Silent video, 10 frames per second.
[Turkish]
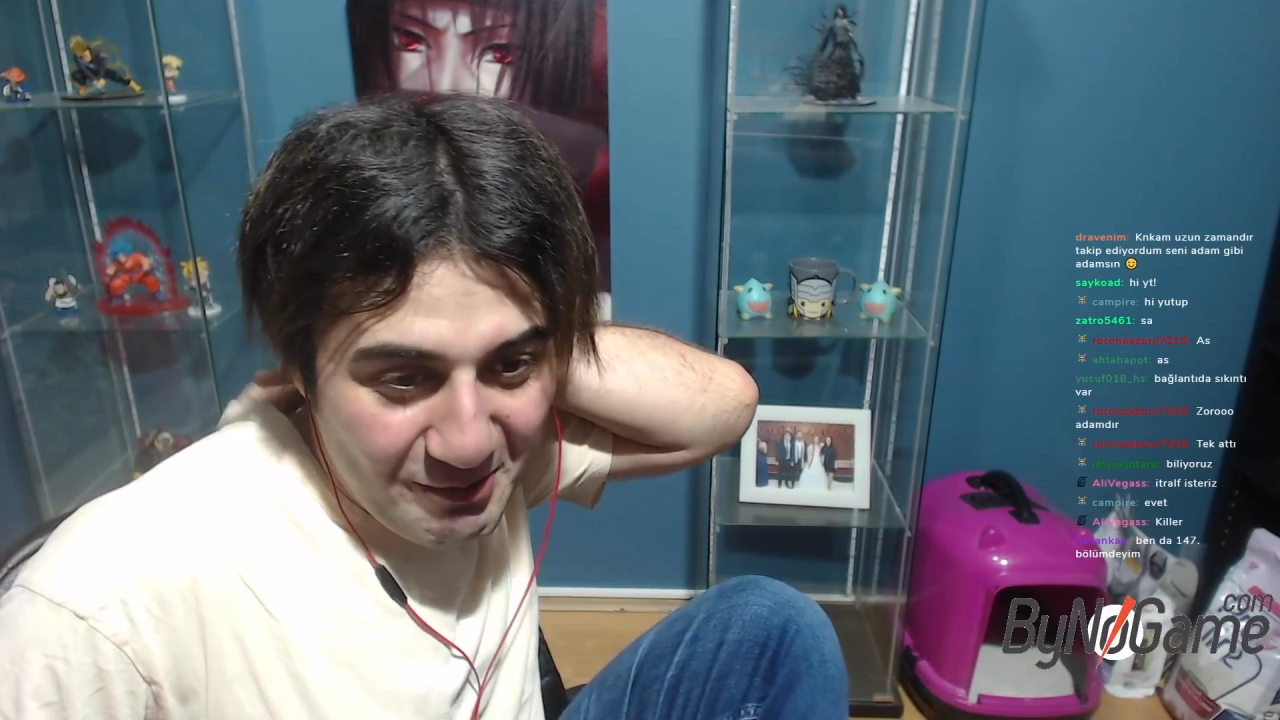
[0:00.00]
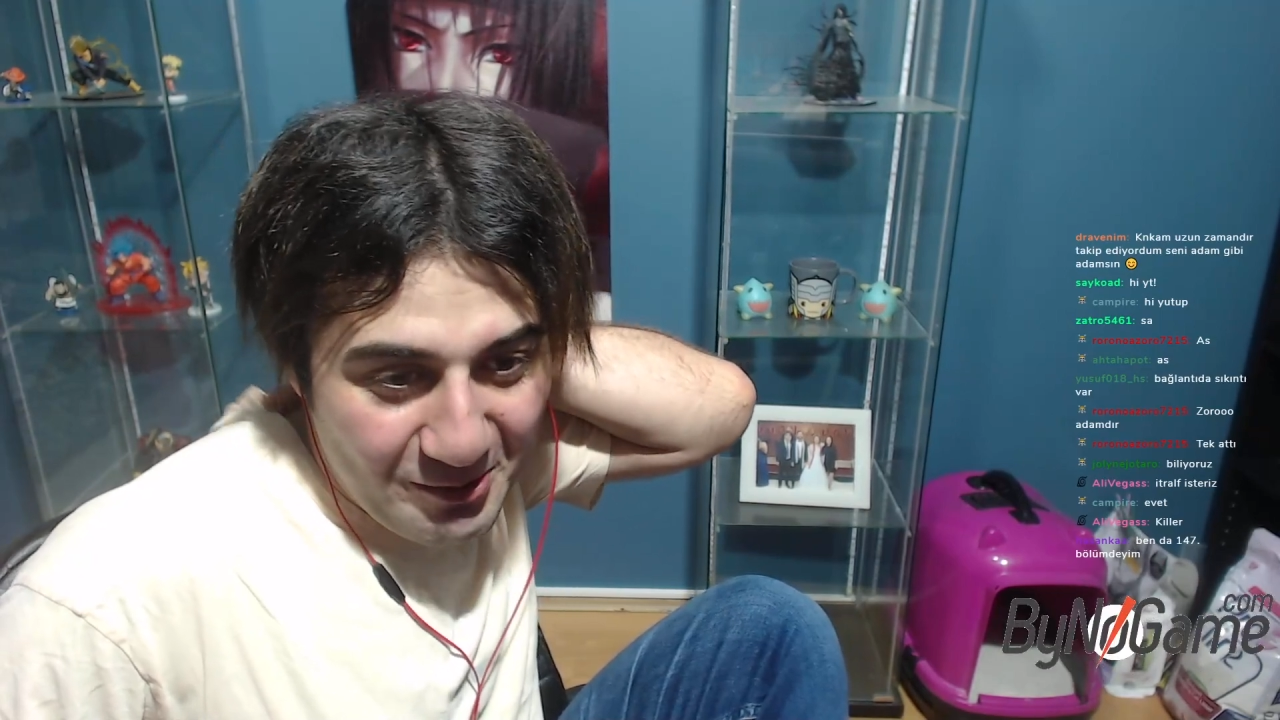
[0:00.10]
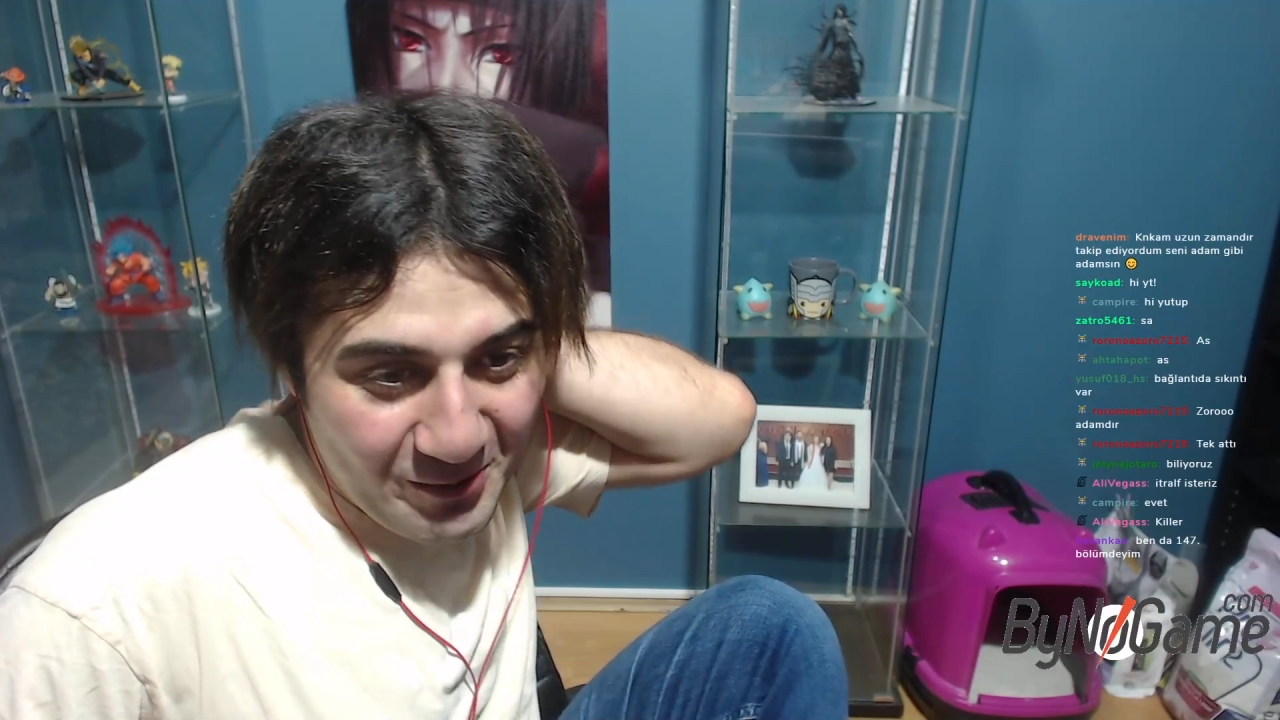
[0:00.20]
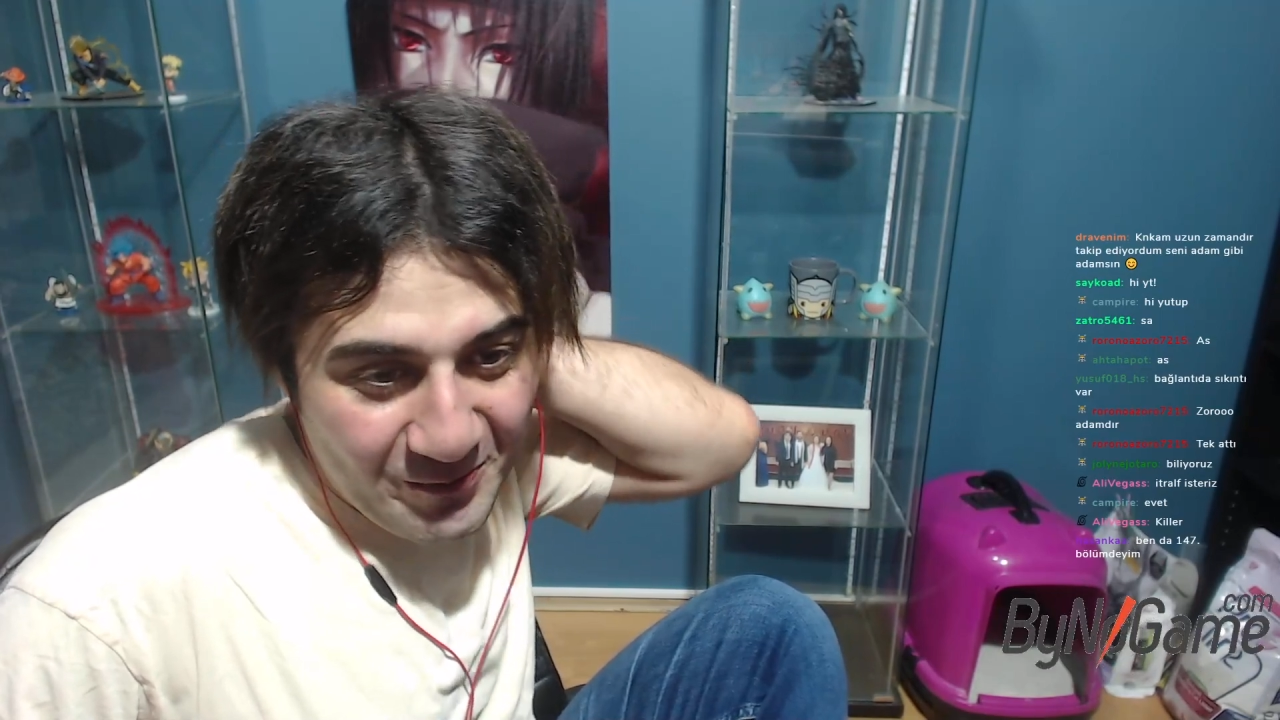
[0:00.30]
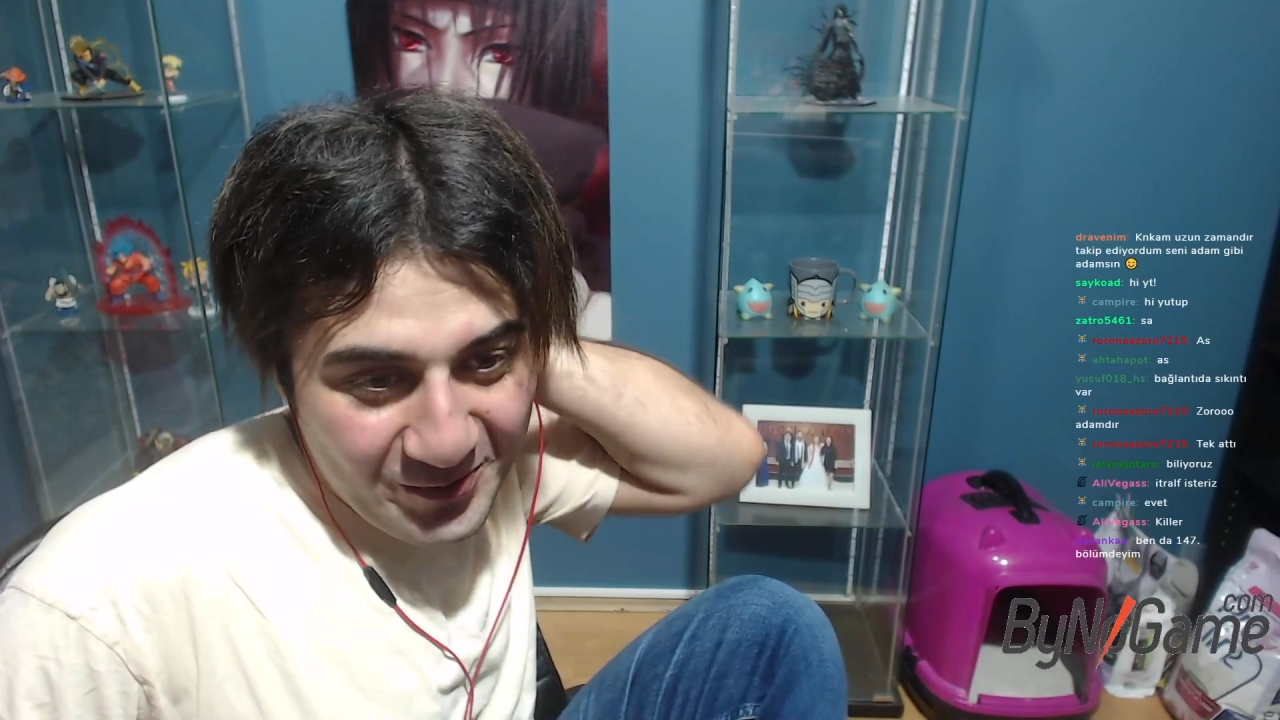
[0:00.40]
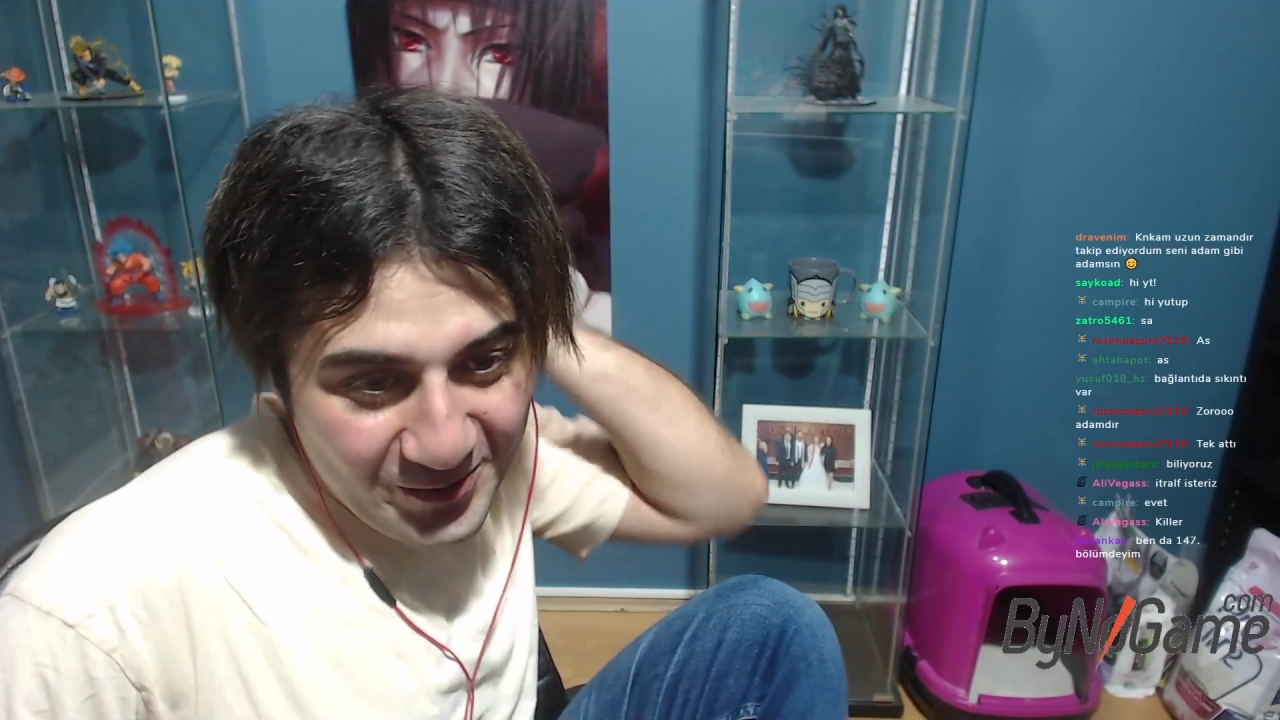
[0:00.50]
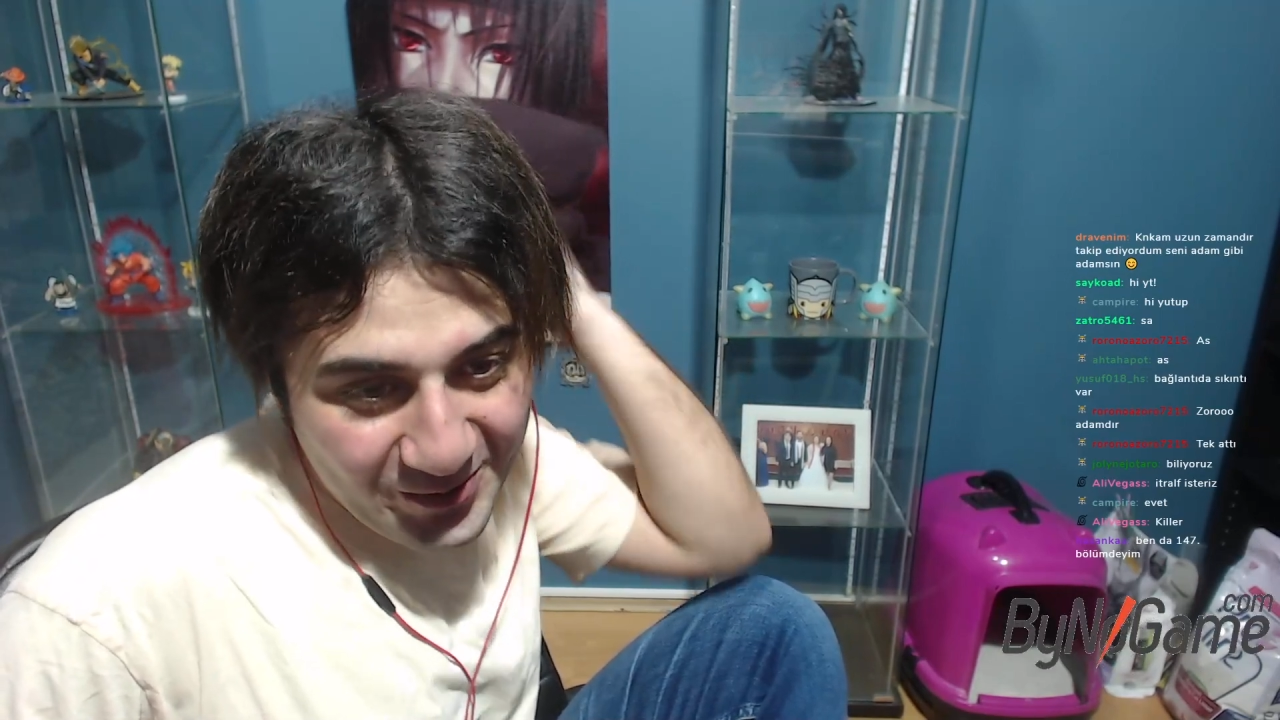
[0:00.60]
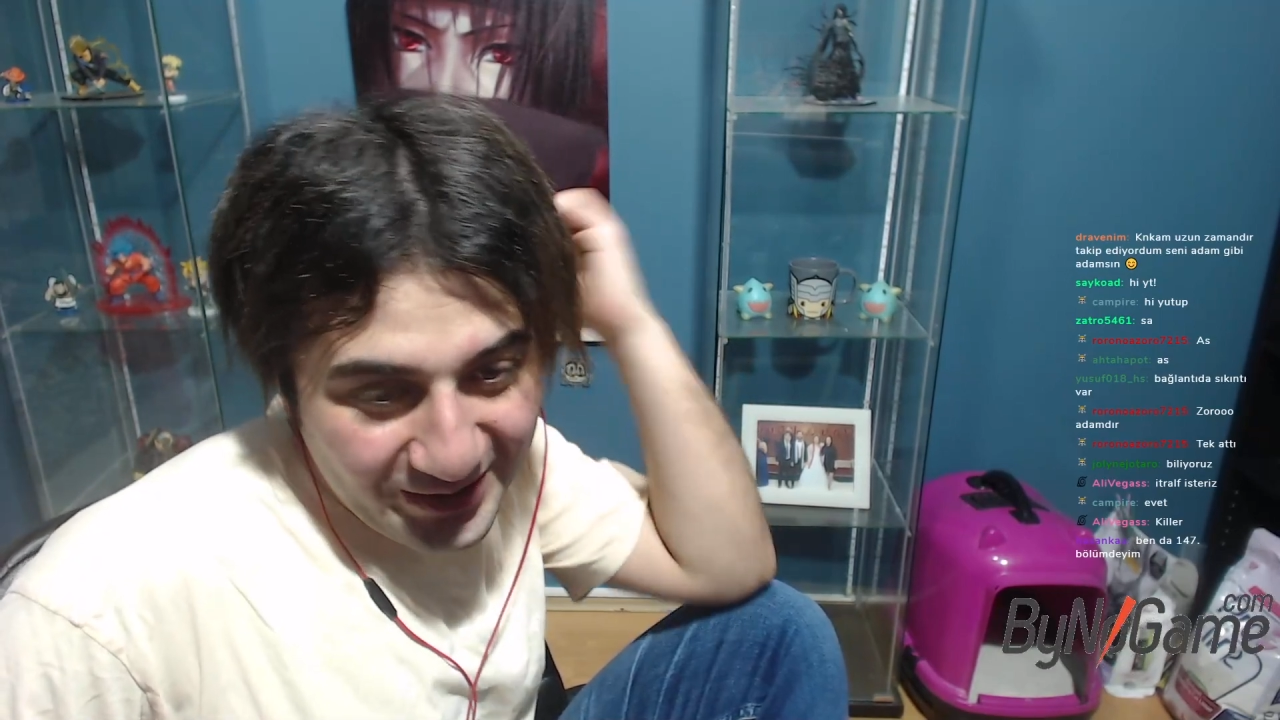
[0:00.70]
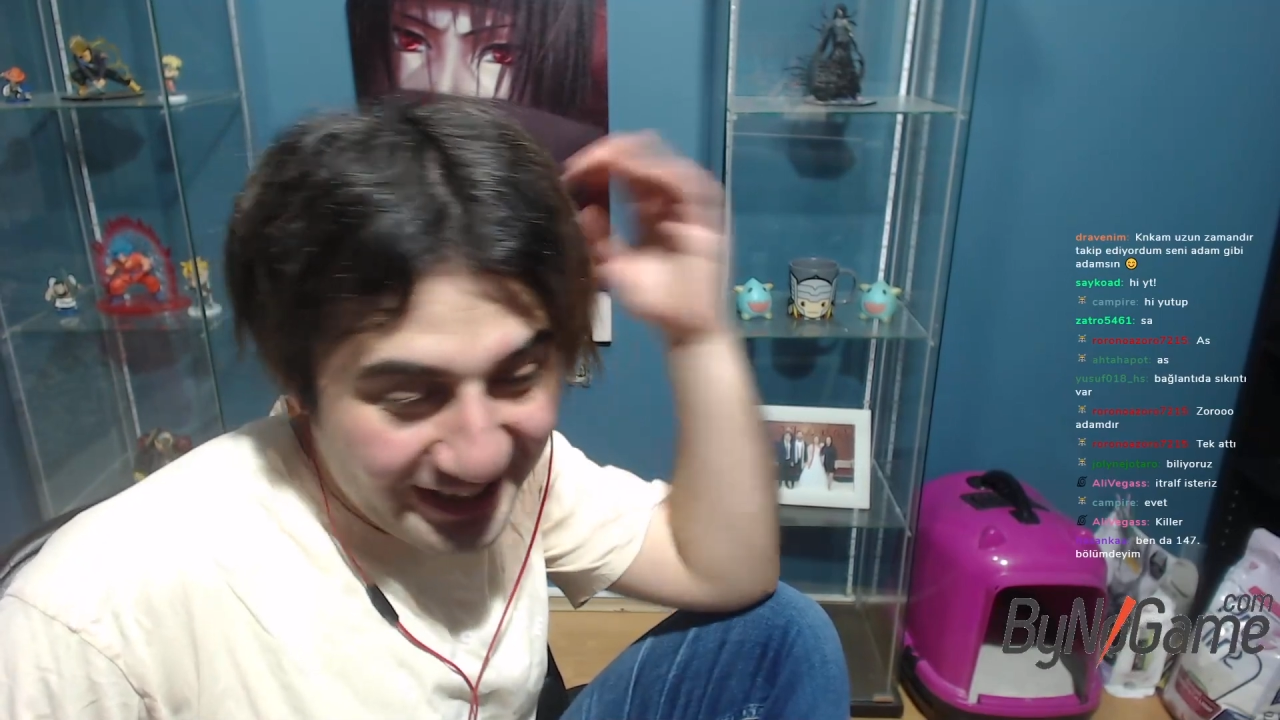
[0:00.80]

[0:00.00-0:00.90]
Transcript: bir bölümdü.